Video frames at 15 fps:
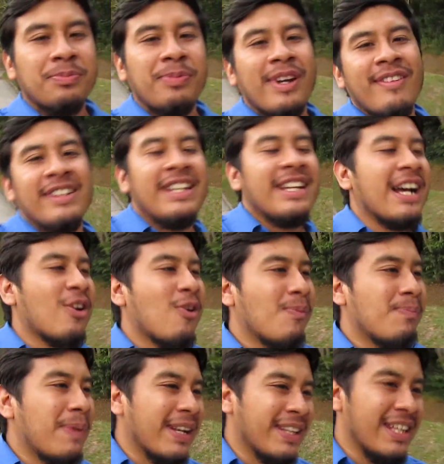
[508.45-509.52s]
para venir a
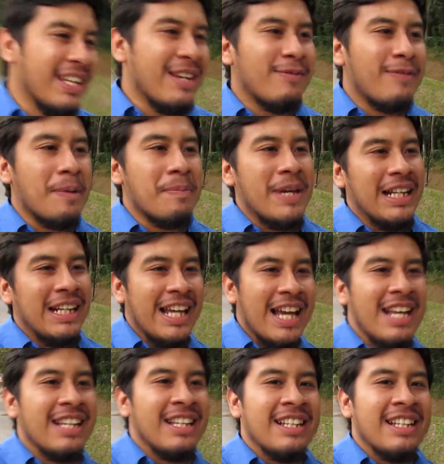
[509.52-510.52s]
compartir en familia,